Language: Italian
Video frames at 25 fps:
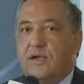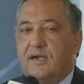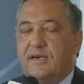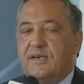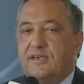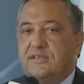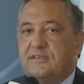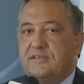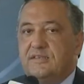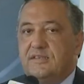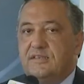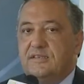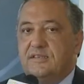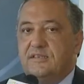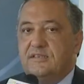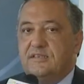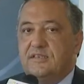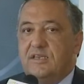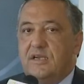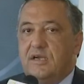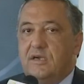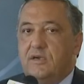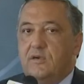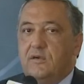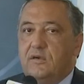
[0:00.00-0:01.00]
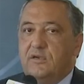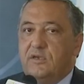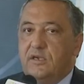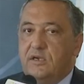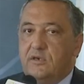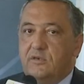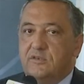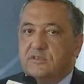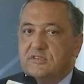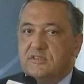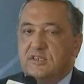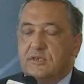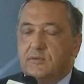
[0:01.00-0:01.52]
a Castel di Sangro e di
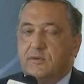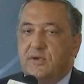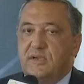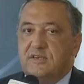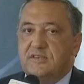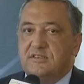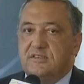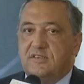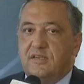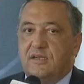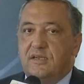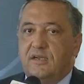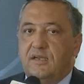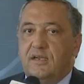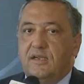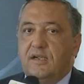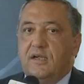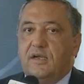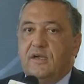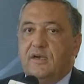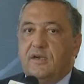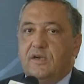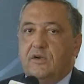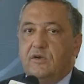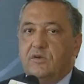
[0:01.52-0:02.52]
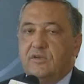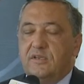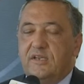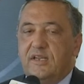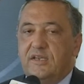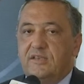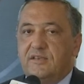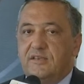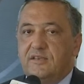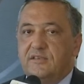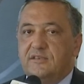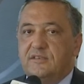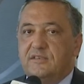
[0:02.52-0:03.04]
conseguenza
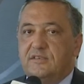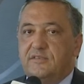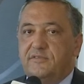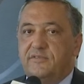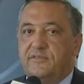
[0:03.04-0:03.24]
riconnettersi